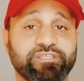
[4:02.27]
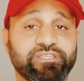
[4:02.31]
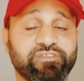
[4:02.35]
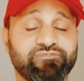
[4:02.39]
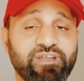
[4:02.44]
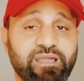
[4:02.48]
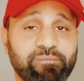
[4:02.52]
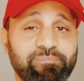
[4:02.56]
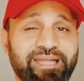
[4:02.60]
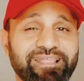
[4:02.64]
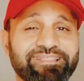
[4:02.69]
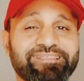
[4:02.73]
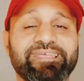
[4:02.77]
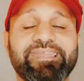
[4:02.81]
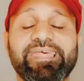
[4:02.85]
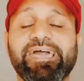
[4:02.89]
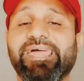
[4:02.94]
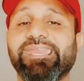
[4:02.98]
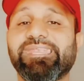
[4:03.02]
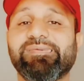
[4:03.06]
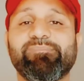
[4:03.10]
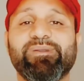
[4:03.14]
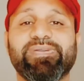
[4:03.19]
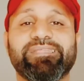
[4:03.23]
دفاع بحت
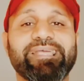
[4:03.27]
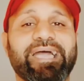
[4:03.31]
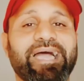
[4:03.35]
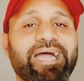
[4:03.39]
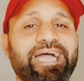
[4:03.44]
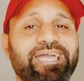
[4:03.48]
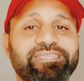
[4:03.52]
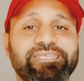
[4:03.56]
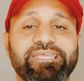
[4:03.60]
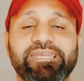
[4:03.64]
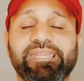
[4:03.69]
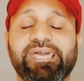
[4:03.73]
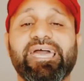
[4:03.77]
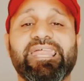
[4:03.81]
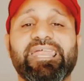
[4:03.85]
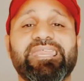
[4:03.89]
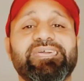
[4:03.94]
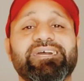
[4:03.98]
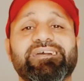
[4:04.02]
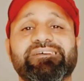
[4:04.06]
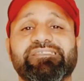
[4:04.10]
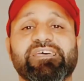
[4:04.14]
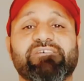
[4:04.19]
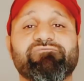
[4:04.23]
الاهلي بيتعادل
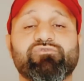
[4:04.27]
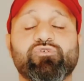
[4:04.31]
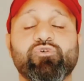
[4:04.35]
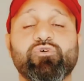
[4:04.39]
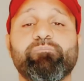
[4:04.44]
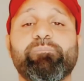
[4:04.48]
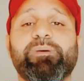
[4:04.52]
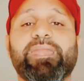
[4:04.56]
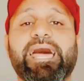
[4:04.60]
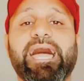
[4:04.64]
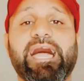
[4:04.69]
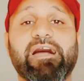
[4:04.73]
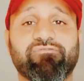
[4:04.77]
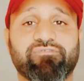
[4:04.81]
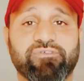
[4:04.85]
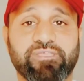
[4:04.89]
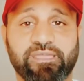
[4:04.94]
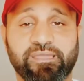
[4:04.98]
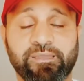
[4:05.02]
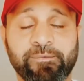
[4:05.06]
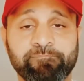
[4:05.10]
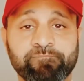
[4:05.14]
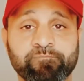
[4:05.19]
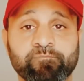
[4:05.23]
الاهلي يخطف جول
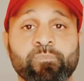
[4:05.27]
بالعافيه